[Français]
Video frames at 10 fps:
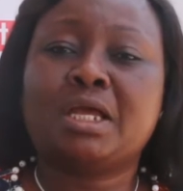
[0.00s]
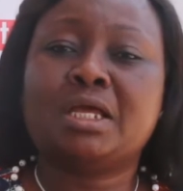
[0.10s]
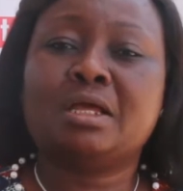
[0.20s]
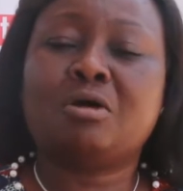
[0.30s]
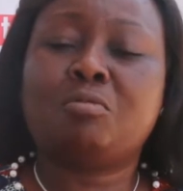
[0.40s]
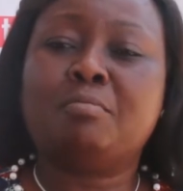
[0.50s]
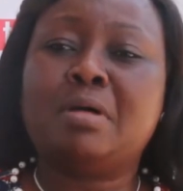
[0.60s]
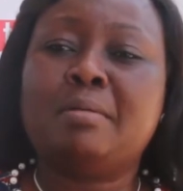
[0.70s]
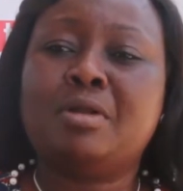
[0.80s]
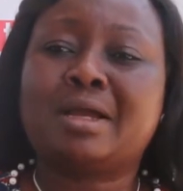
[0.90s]
Et
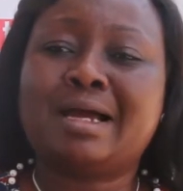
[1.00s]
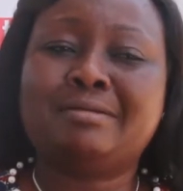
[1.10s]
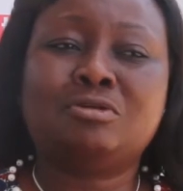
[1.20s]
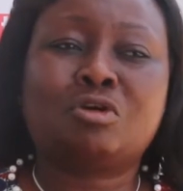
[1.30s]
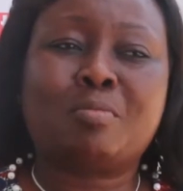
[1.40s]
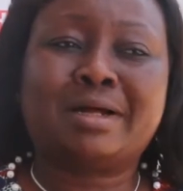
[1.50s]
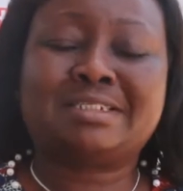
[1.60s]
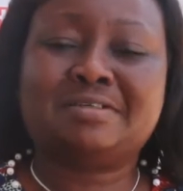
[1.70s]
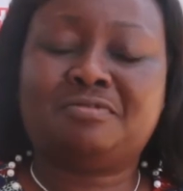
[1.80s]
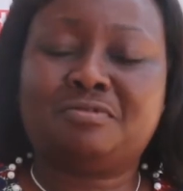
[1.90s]
même le cadre
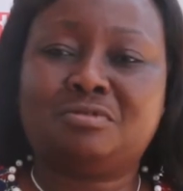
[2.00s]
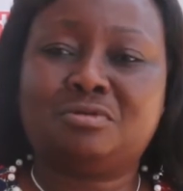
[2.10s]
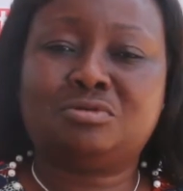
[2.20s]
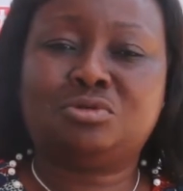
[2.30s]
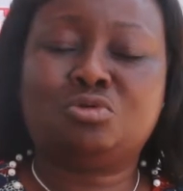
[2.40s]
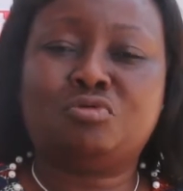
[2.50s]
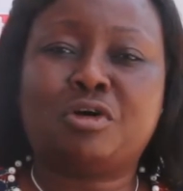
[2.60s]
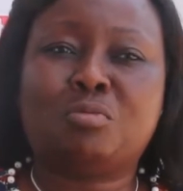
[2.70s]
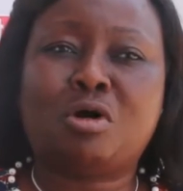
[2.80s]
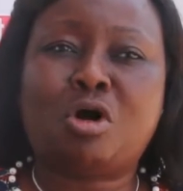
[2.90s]
normatif du
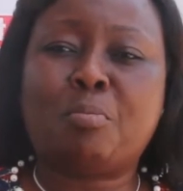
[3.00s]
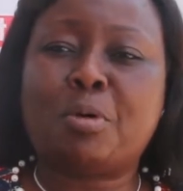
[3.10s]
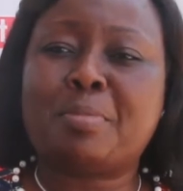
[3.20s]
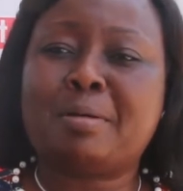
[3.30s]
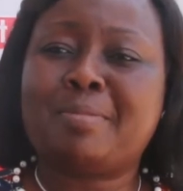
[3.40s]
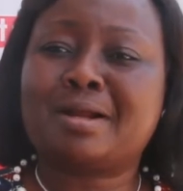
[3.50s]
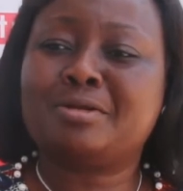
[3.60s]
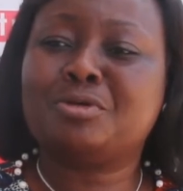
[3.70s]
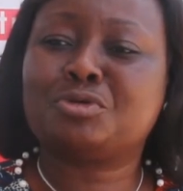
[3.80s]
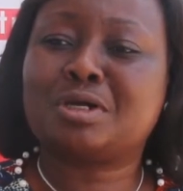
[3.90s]
gouvernement, on ne peut pas
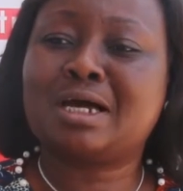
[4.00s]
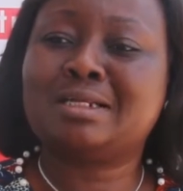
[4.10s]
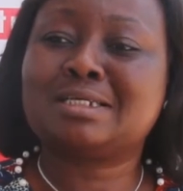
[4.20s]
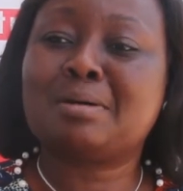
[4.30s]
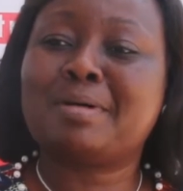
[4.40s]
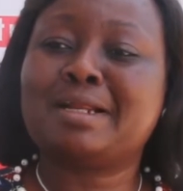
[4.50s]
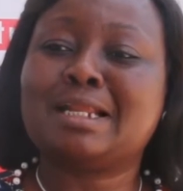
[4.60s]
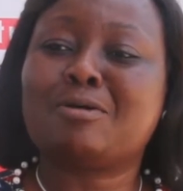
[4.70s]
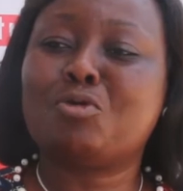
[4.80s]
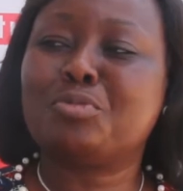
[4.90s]
parler de ce cadre sans parler
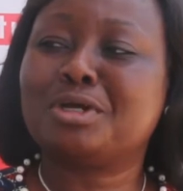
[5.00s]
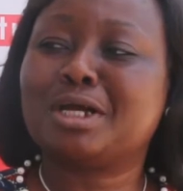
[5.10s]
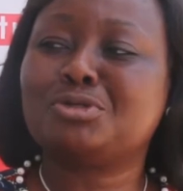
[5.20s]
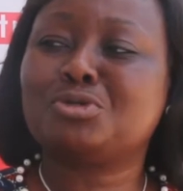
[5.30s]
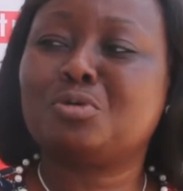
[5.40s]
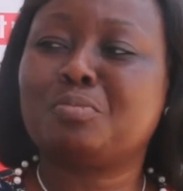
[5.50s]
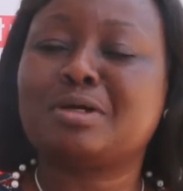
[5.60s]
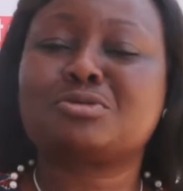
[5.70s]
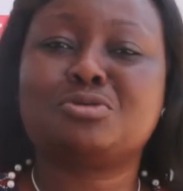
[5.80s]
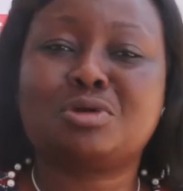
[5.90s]
de la communication,
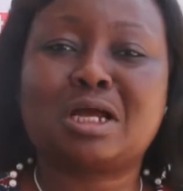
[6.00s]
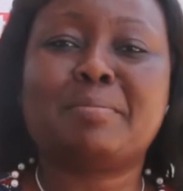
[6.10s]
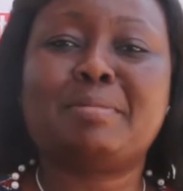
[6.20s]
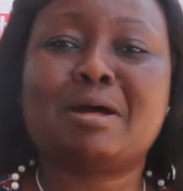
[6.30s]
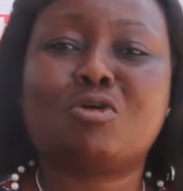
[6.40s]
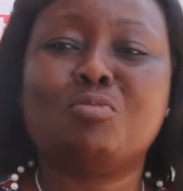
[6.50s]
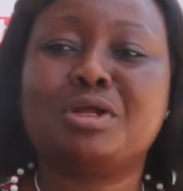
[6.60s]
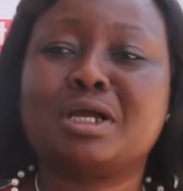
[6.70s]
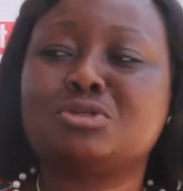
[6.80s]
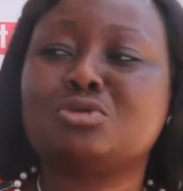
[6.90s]
parce que quand même la
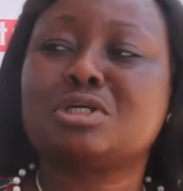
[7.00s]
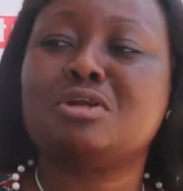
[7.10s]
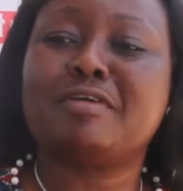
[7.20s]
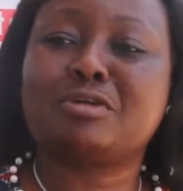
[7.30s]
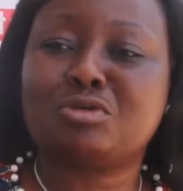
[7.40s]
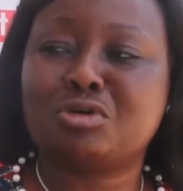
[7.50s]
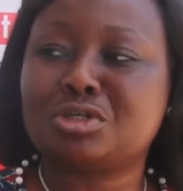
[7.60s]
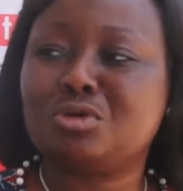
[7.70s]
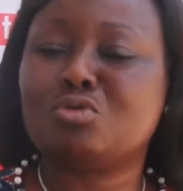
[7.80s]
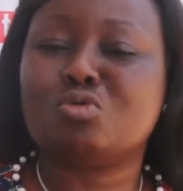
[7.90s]
communication, c'est le vecteur,
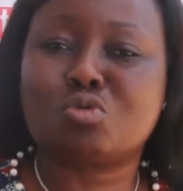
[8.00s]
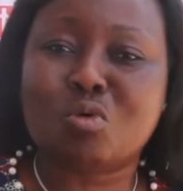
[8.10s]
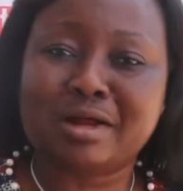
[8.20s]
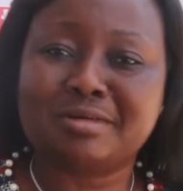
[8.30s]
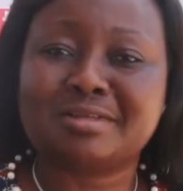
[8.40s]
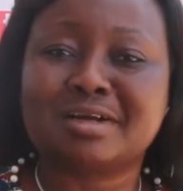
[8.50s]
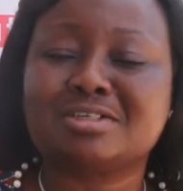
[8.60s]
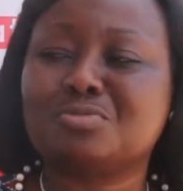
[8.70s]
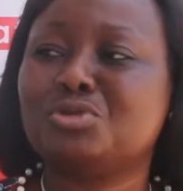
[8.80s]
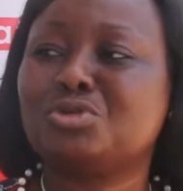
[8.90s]
c'est le courroie de
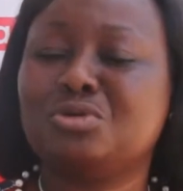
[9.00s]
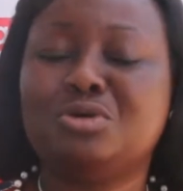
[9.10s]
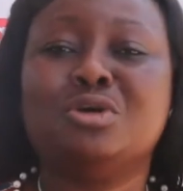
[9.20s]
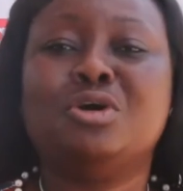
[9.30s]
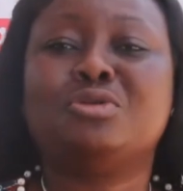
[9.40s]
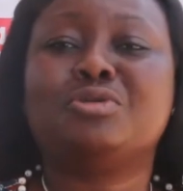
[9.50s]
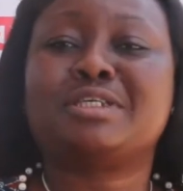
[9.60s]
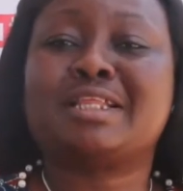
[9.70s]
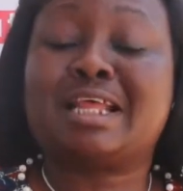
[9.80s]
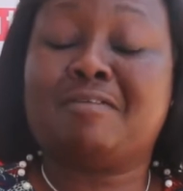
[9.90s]
transmission de
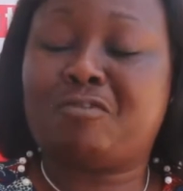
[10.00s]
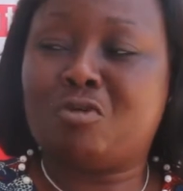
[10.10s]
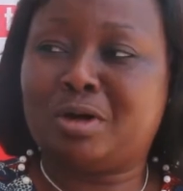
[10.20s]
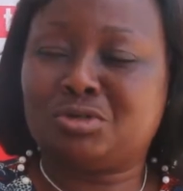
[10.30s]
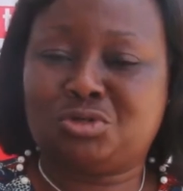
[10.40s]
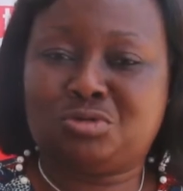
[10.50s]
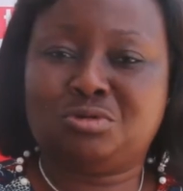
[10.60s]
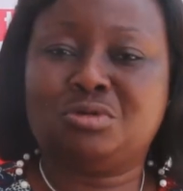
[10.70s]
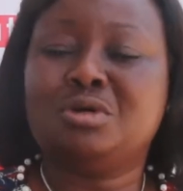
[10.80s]
cette information.